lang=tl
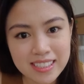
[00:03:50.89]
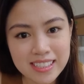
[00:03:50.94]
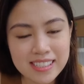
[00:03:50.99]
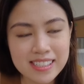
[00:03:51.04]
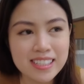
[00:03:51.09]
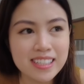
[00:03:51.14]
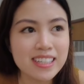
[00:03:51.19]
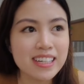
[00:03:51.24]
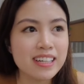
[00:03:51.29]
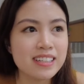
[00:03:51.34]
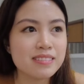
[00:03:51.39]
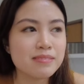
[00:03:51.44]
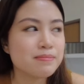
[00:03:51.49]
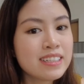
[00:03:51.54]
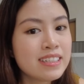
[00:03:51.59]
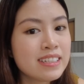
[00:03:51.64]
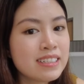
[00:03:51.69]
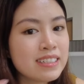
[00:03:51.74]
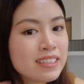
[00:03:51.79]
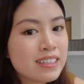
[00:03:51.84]
Kasi, guys,
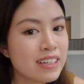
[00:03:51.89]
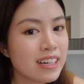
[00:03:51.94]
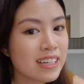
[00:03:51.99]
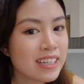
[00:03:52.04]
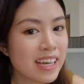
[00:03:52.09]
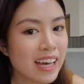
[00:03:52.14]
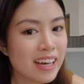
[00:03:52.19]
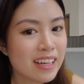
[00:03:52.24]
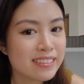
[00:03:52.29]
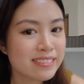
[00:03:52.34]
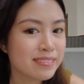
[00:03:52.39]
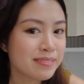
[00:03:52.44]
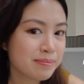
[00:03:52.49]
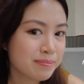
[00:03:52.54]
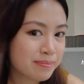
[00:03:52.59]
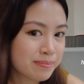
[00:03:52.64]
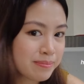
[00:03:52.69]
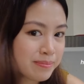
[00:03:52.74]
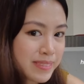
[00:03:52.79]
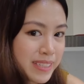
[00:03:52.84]

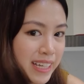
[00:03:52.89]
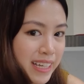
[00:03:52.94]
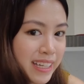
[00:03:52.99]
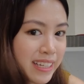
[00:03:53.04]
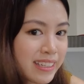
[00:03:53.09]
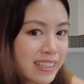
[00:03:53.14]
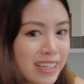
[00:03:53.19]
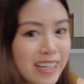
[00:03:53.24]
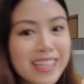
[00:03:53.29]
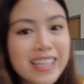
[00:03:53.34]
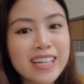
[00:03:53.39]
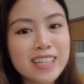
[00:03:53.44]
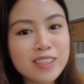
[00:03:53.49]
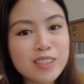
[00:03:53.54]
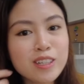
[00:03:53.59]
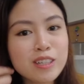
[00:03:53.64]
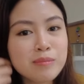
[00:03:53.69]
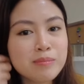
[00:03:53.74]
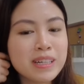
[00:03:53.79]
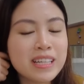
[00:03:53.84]
ayan, yan, yan
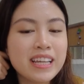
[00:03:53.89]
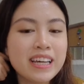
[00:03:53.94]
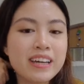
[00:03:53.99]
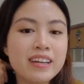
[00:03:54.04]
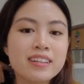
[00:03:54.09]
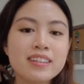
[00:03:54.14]
ang normal